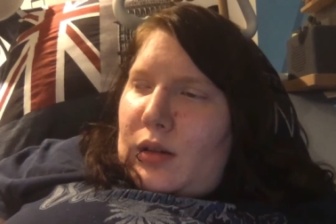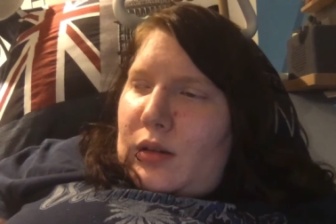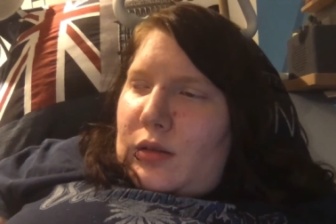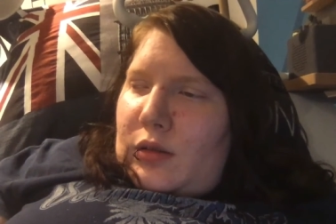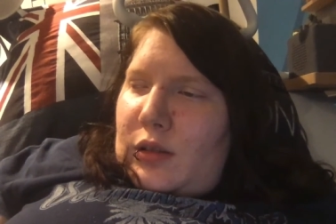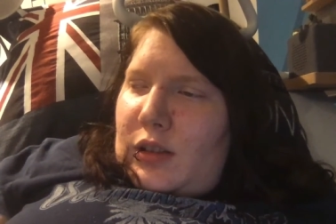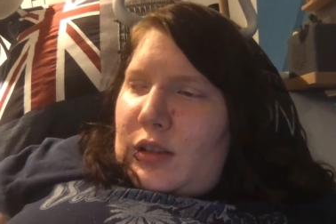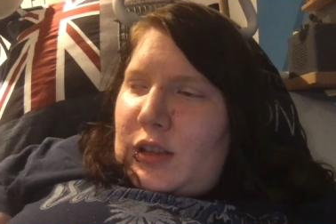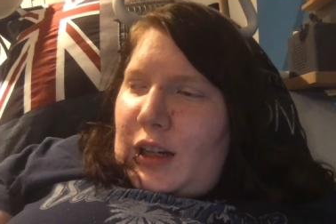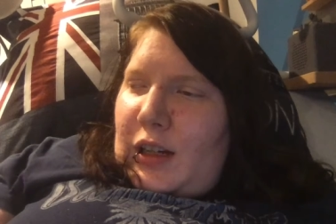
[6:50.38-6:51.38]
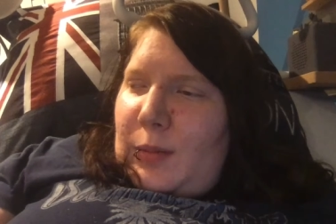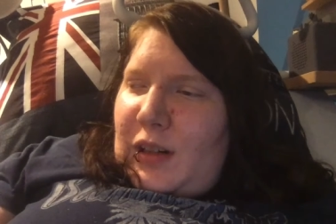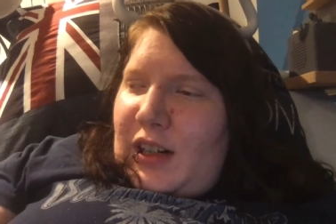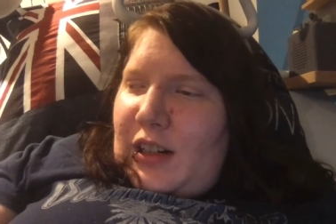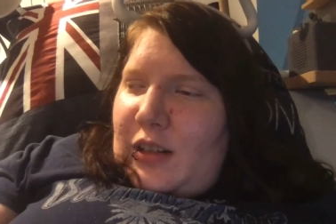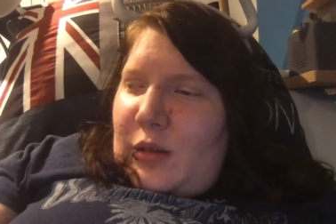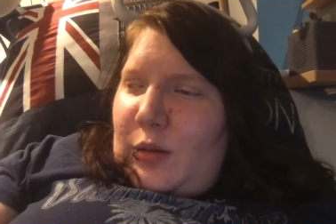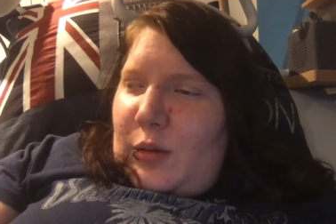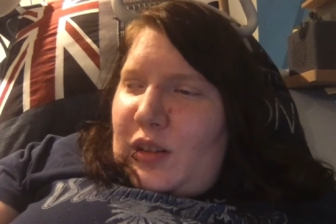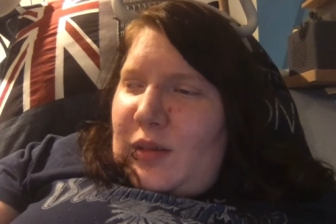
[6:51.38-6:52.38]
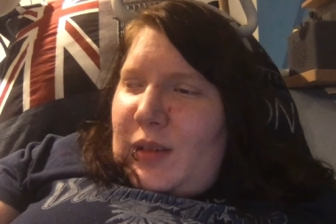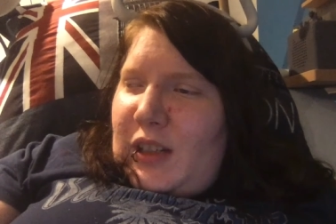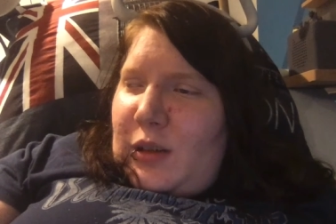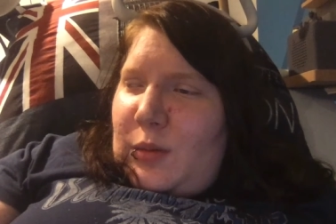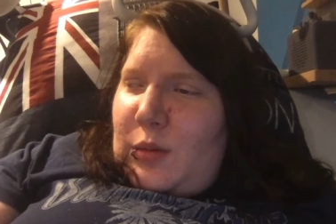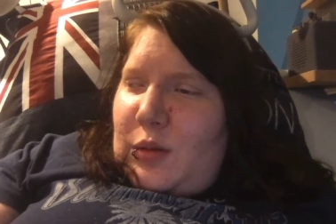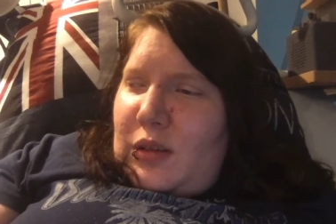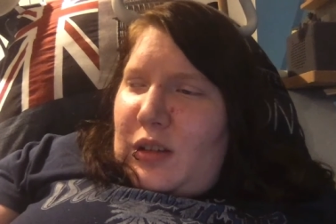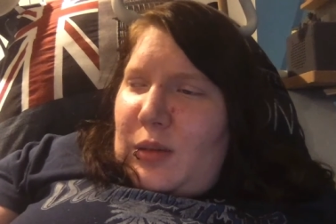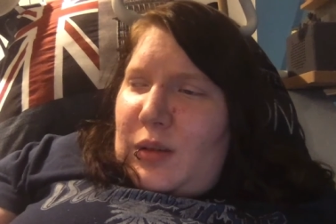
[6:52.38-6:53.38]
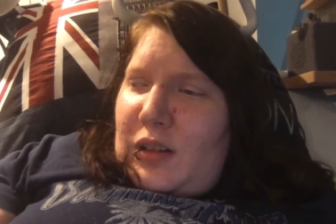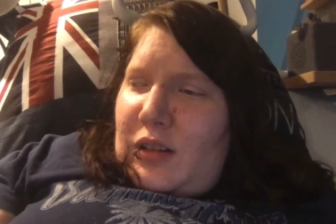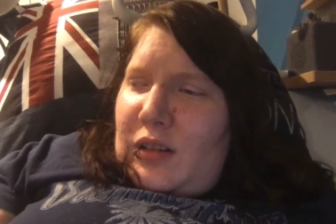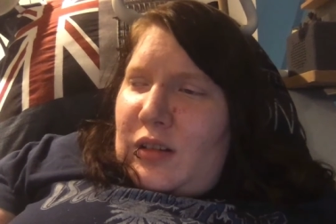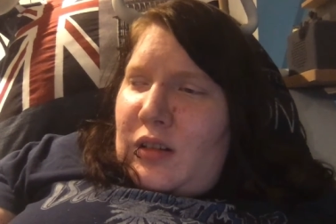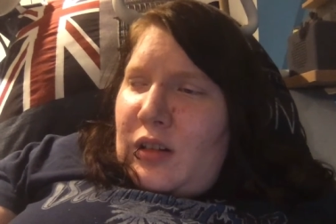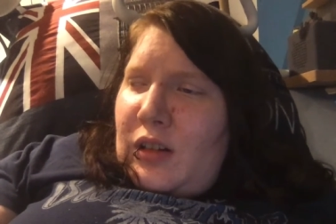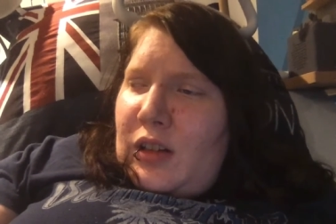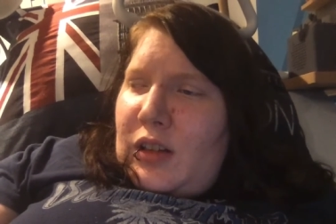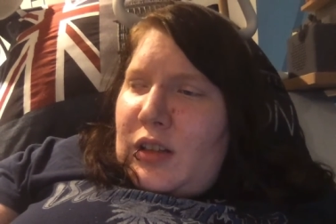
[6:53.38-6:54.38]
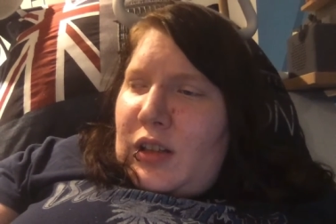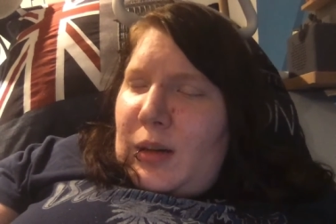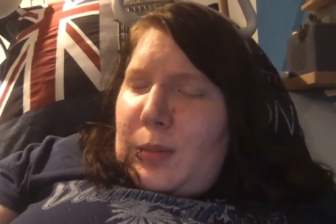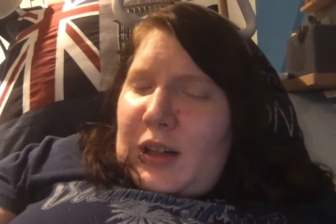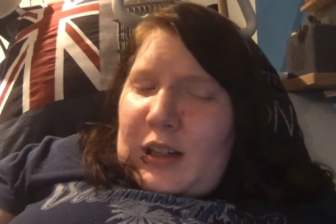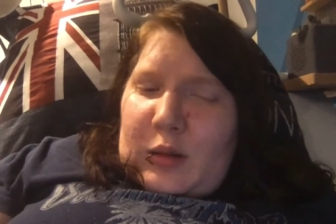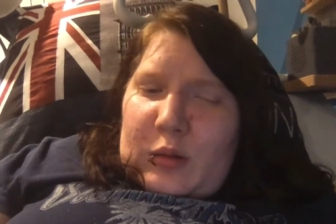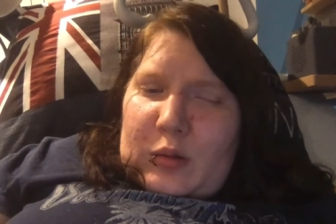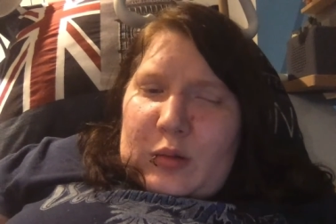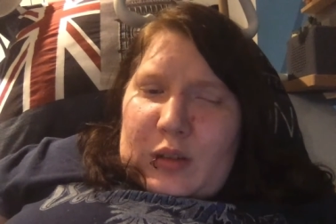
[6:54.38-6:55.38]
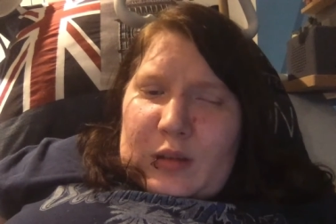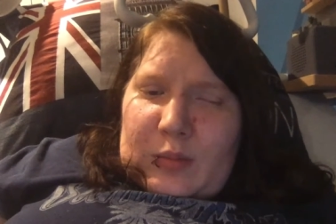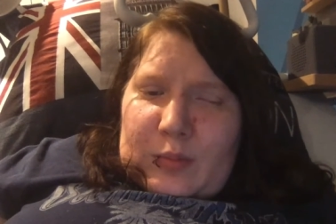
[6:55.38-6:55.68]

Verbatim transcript: Sonne schreit immer gleich Corona, wenn ich wusste, aber ich habe kein Corona.